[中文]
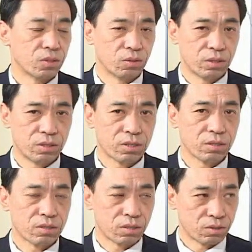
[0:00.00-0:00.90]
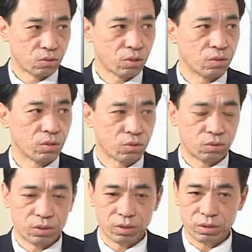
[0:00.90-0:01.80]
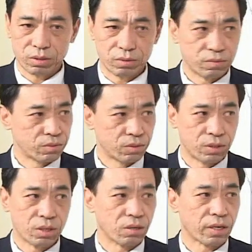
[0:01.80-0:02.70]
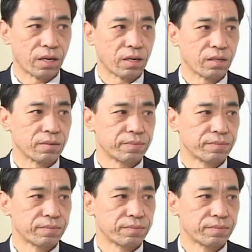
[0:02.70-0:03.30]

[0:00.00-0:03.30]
有的医生甚至劝我说：“你一定要改行，